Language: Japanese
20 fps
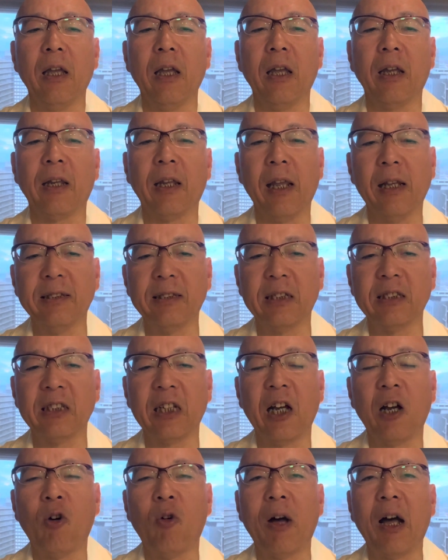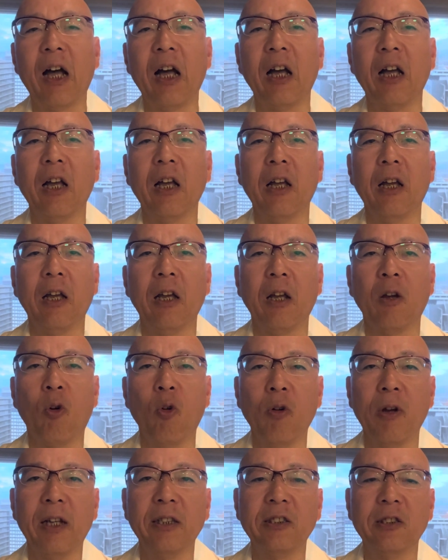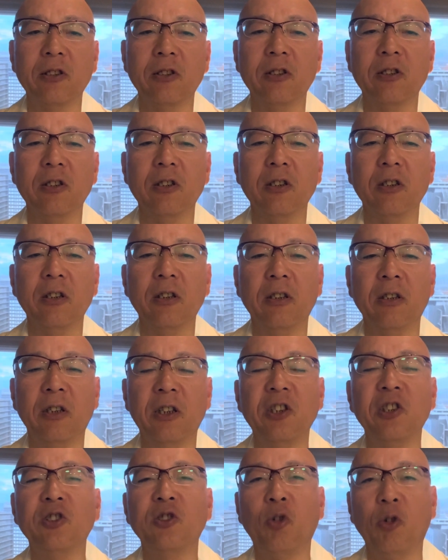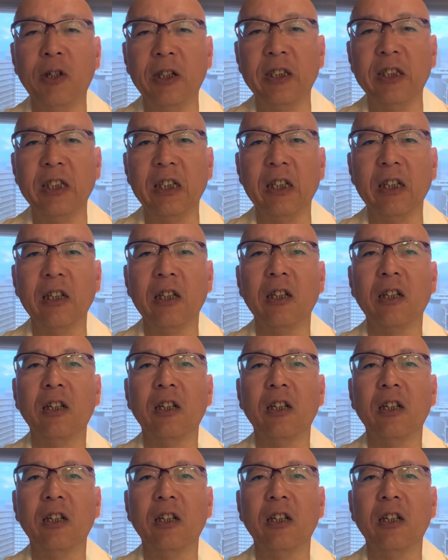検察側は今月25日